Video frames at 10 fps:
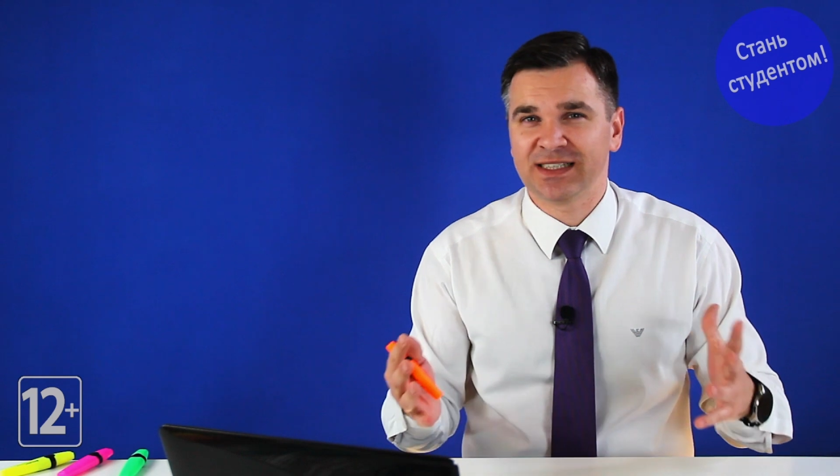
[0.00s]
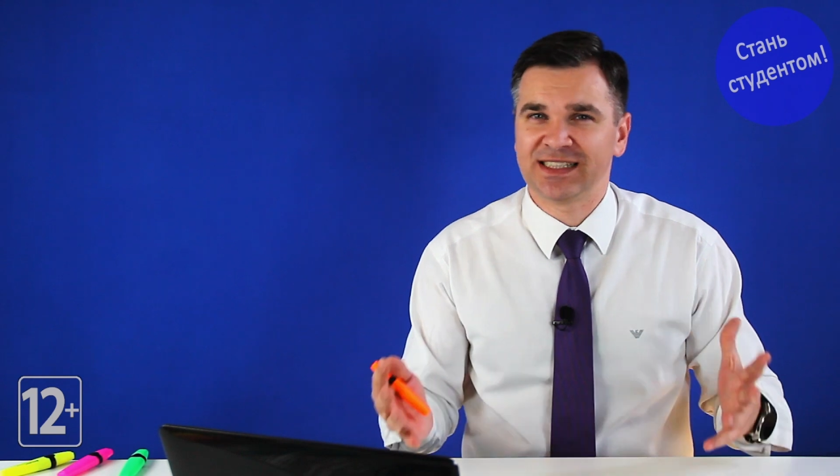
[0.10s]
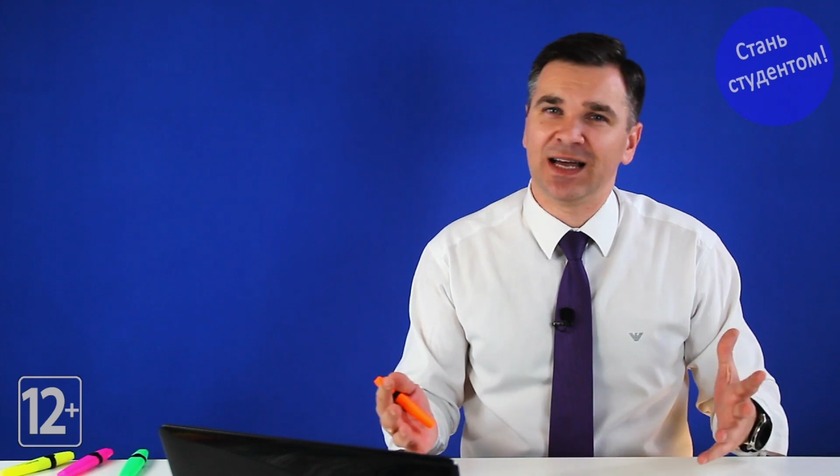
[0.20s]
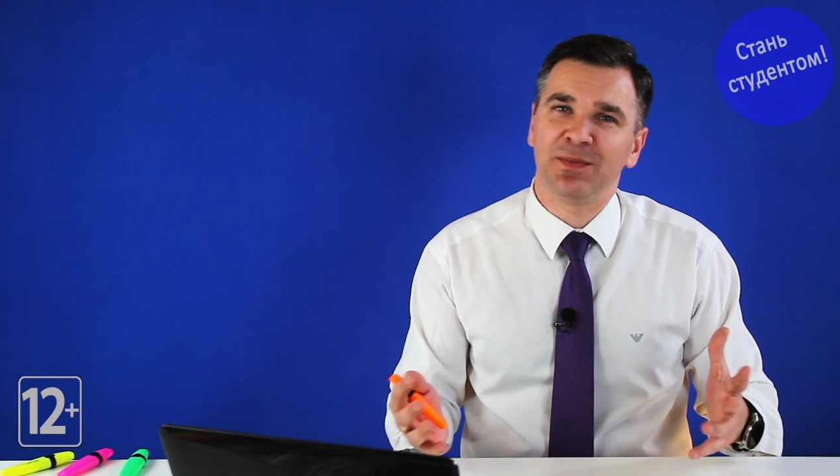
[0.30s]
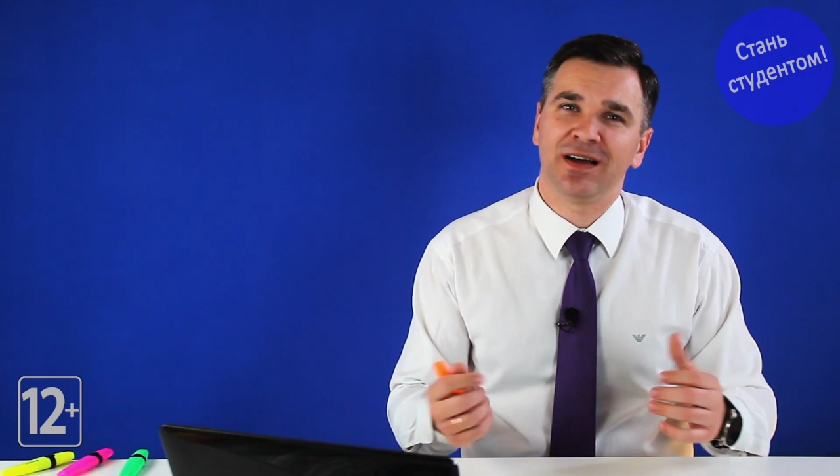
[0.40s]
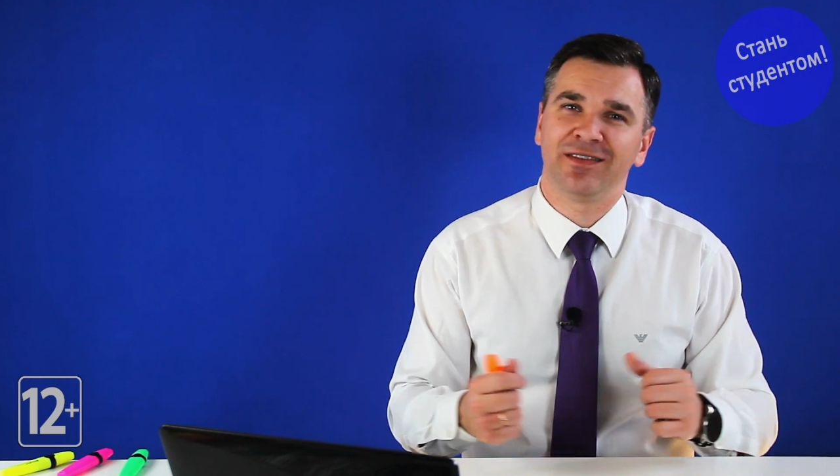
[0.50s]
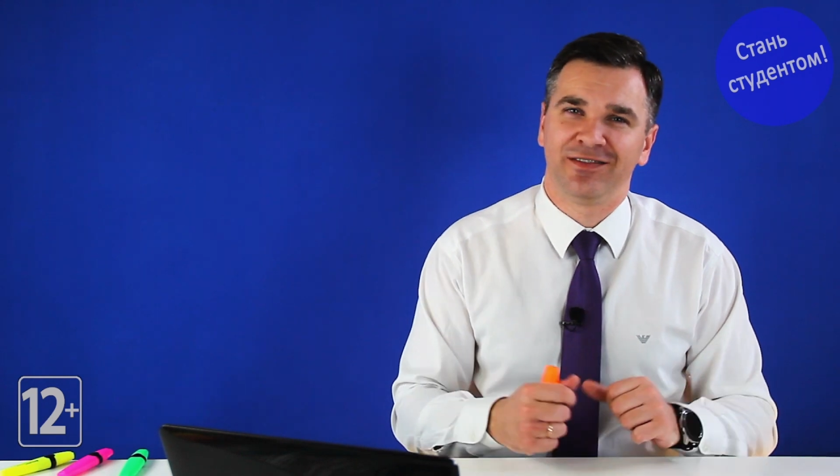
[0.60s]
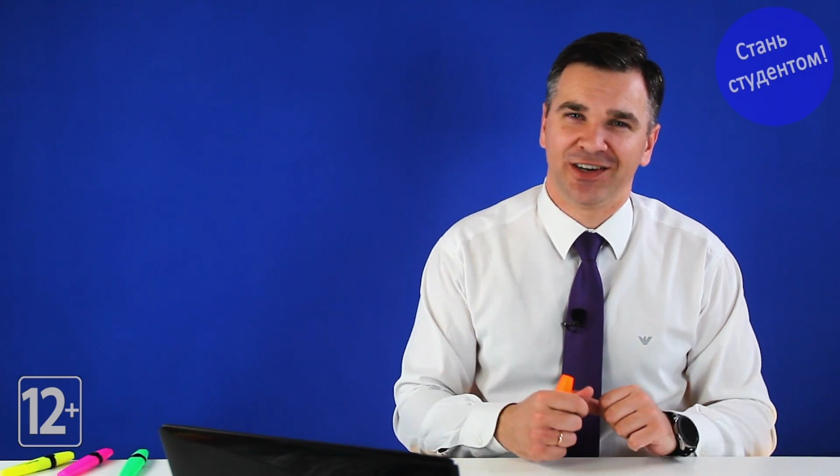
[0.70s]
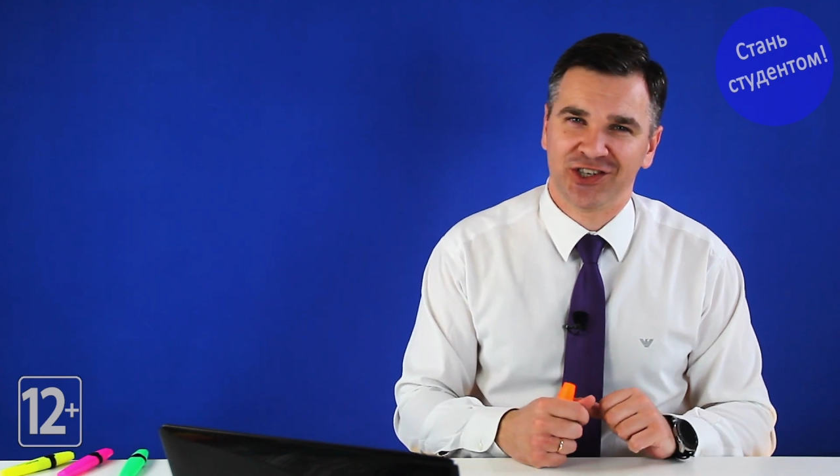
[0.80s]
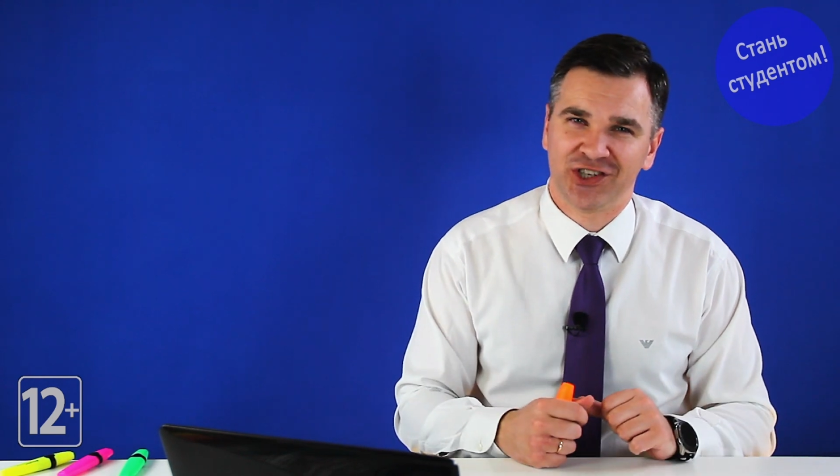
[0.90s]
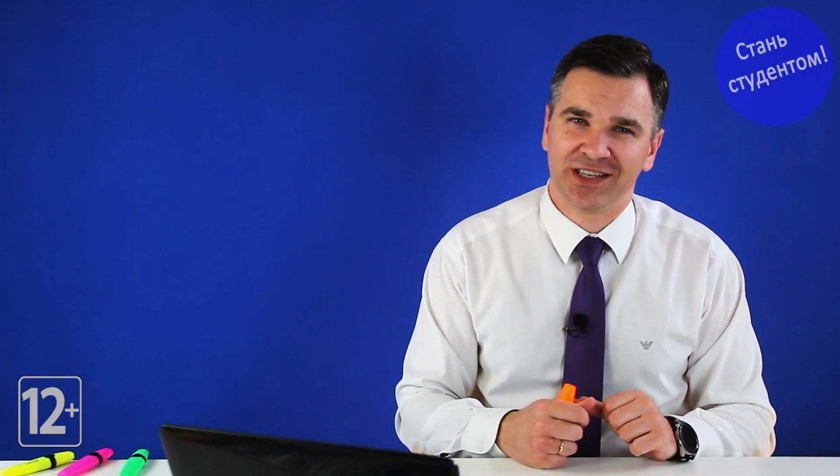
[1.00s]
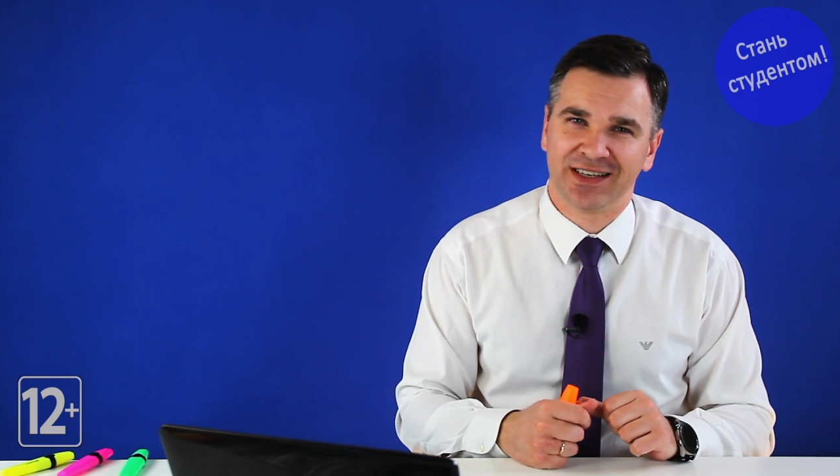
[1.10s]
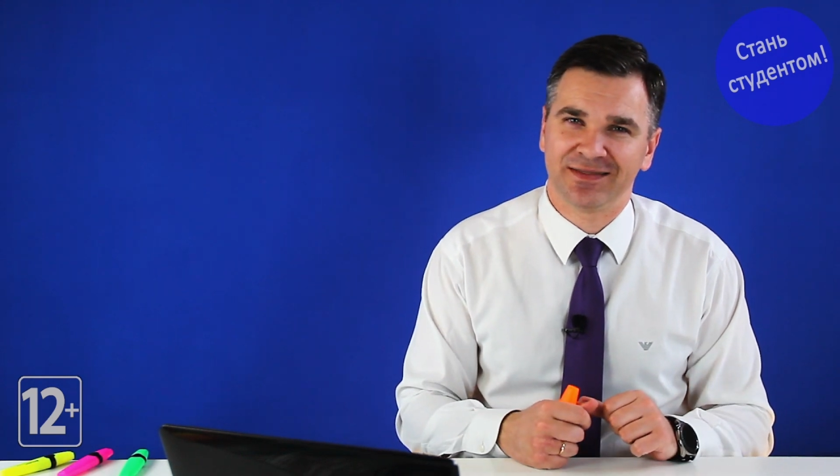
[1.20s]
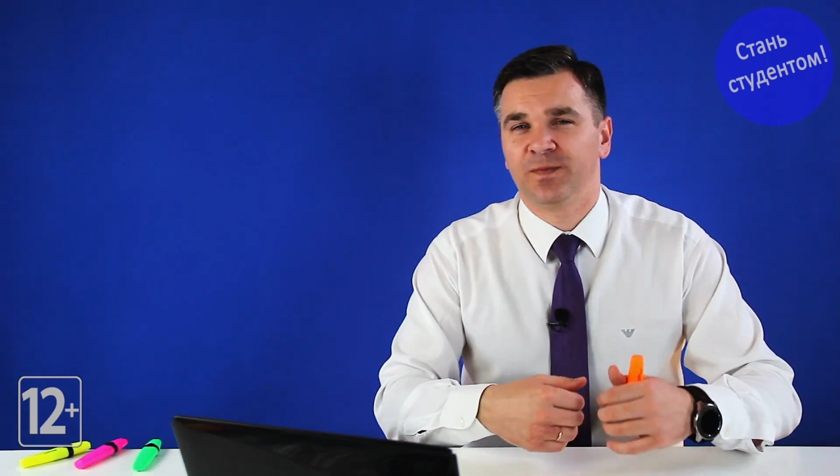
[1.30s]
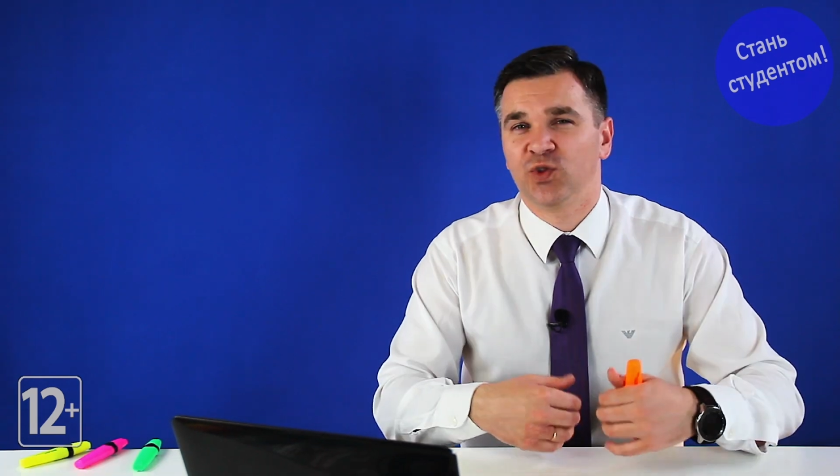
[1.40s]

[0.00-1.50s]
самовыражения.